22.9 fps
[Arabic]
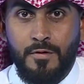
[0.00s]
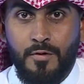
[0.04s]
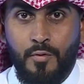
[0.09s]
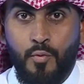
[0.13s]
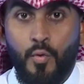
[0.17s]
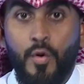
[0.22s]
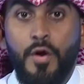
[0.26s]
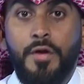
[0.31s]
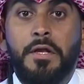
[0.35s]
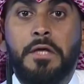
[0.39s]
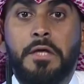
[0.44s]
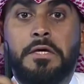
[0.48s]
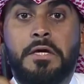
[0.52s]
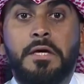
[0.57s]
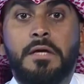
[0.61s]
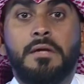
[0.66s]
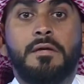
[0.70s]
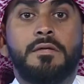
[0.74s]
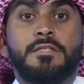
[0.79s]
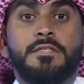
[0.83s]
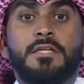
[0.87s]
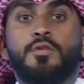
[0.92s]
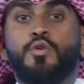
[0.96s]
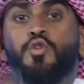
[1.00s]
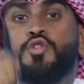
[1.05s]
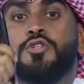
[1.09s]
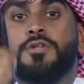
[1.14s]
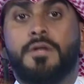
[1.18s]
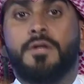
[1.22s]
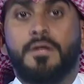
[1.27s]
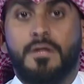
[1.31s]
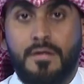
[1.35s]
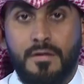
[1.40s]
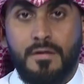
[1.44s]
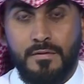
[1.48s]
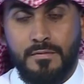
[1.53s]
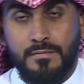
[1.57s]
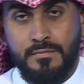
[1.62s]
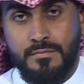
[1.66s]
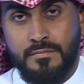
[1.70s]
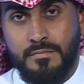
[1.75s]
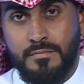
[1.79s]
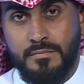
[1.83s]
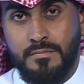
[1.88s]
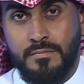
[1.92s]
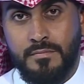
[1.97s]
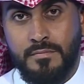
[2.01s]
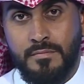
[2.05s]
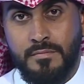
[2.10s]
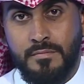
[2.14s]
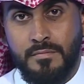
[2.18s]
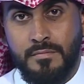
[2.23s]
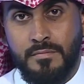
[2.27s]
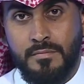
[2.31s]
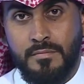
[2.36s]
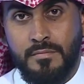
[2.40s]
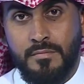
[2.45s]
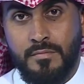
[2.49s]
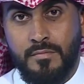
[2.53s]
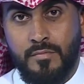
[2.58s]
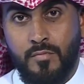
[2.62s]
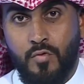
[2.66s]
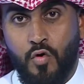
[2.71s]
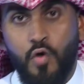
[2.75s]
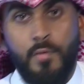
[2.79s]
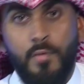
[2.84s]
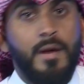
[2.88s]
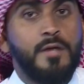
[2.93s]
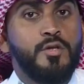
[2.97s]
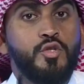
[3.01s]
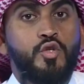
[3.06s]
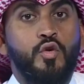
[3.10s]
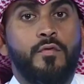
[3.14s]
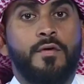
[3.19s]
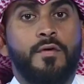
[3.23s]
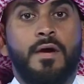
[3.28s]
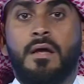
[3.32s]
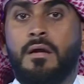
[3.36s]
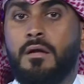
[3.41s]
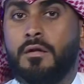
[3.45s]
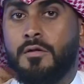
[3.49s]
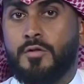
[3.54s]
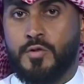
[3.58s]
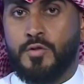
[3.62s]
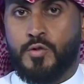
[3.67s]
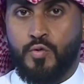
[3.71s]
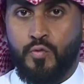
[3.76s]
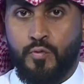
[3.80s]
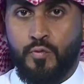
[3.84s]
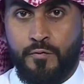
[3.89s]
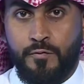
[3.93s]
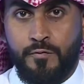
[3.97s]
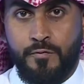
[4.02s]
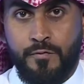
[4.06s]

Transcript: واحنا نكرر ستشرق وما نشوف غير الكسوف